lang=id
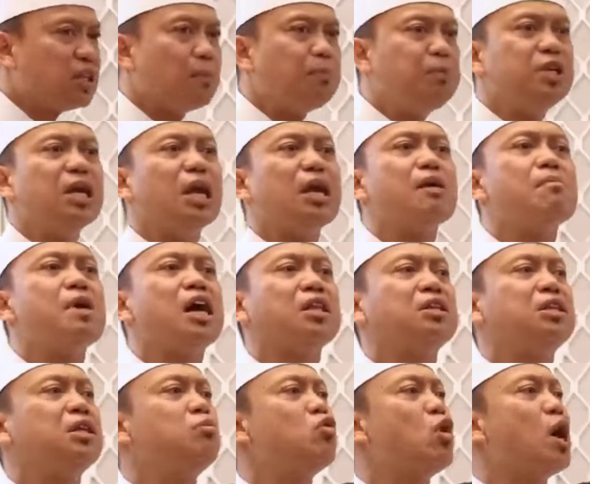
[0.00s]
tapi dalam
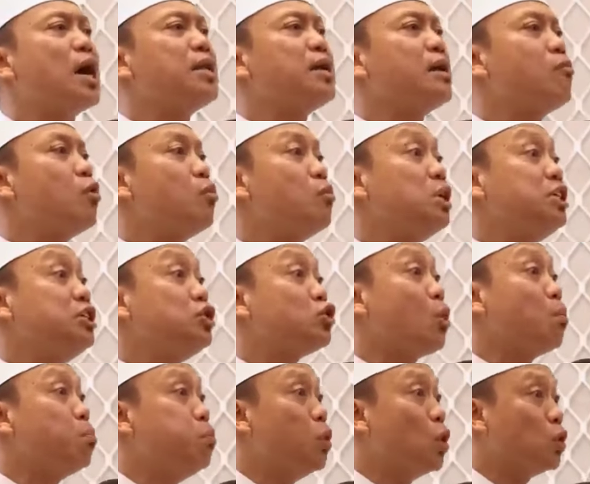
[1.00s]
hatimu hanya mau
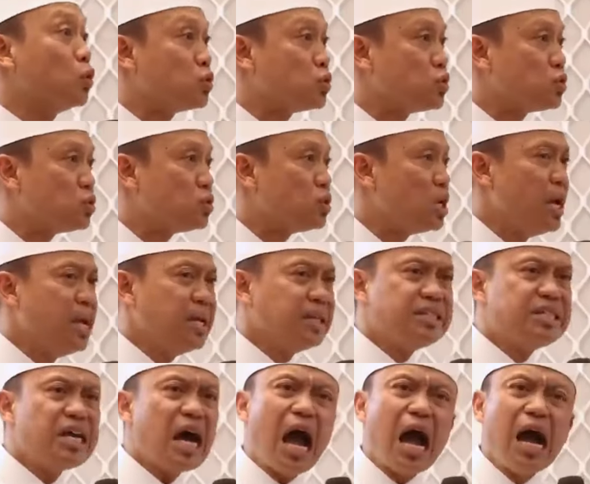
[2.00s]
dicoblos.
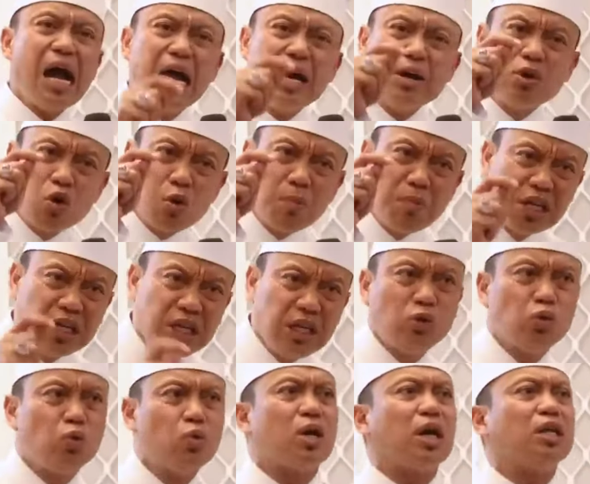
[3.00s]
Jangan kau
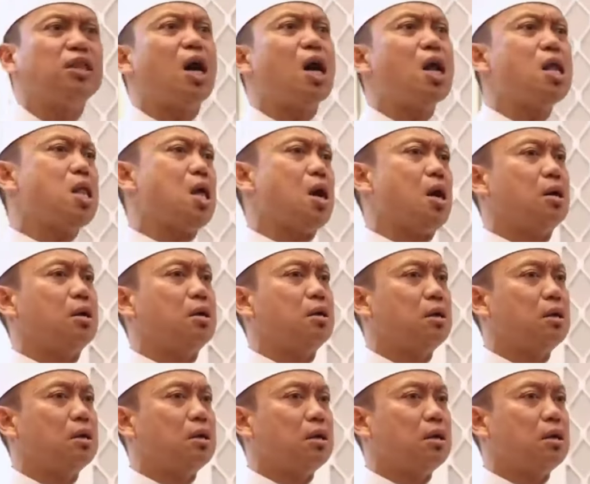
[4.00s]
begitu kata Allah.